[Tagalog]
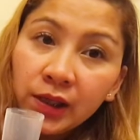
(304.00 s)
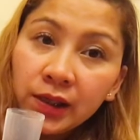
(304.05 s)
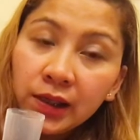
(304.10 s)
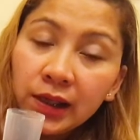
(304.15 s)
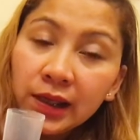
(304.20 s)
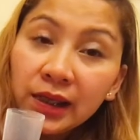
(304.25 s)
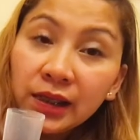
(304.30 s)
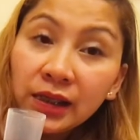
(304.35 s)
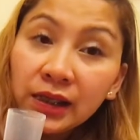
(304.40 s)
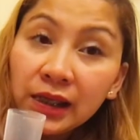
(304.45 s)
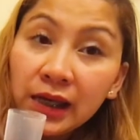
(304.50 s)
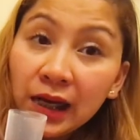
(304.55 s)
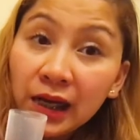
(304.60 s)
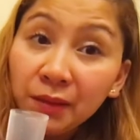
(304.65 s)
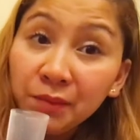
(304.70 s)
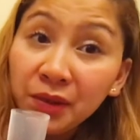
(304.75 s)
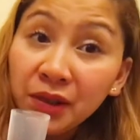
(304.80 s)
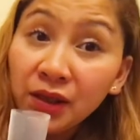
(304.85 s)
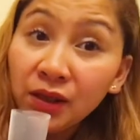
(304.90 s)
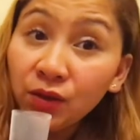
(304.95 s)
Yan yung
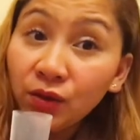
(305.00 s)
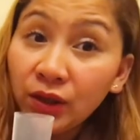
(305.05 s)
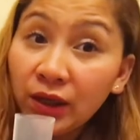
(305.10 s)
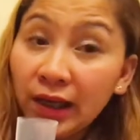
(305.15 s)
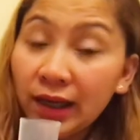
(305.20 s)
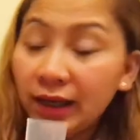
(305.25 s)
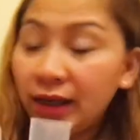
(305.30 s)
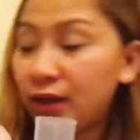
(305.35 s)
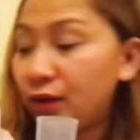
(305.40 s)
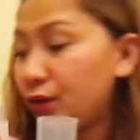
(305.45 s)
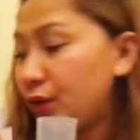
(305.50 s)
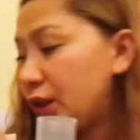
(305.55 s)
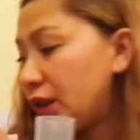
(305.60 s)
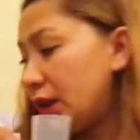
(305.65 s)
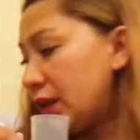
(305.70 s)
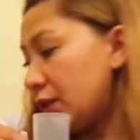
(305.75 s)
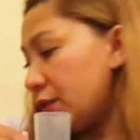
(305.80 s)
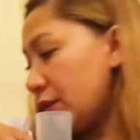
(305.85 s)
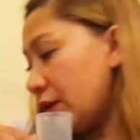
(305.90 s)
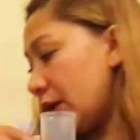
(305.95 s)
gagamitin ko. Ilalagay ko rin
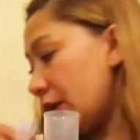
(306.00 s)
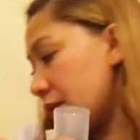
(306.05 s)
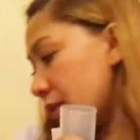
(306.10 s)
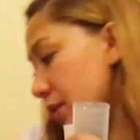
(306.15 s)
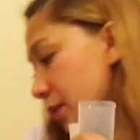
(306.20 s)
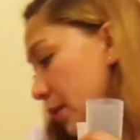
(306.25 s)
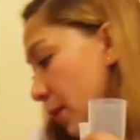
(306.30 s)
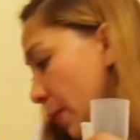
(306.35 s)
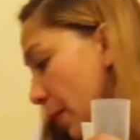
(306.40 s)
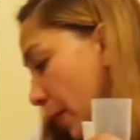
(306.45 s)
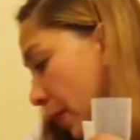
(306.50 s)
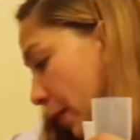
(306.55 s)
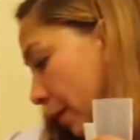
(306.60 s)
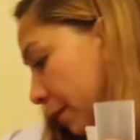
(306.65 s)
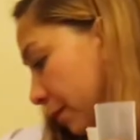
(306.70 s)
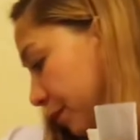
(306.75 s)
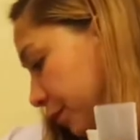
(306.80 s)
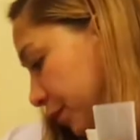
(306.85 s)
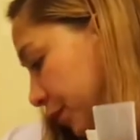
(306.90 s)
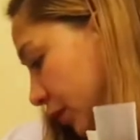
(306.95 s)
dito, guys.
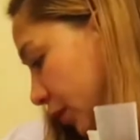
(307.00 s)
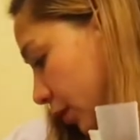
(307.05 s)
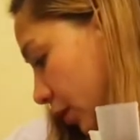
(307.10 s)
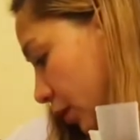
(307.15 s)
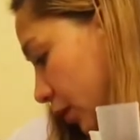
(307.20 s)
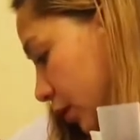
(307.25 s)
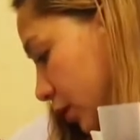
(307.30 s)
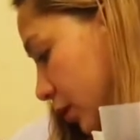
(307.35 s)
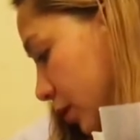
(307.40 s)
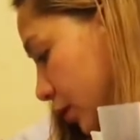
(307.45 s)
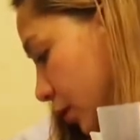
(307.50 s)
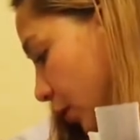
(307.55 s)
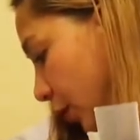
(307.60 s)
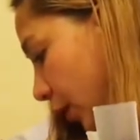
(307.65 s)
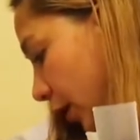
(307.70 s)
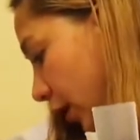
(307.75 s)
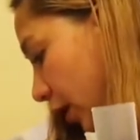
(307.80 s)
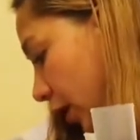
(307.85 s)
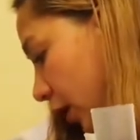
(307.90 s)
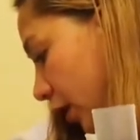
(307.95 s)
So,
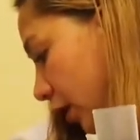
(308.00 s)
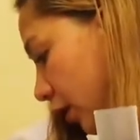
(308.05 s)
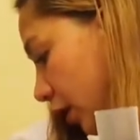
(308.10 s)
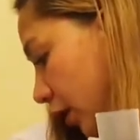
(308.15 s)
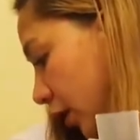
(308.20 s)
ayan.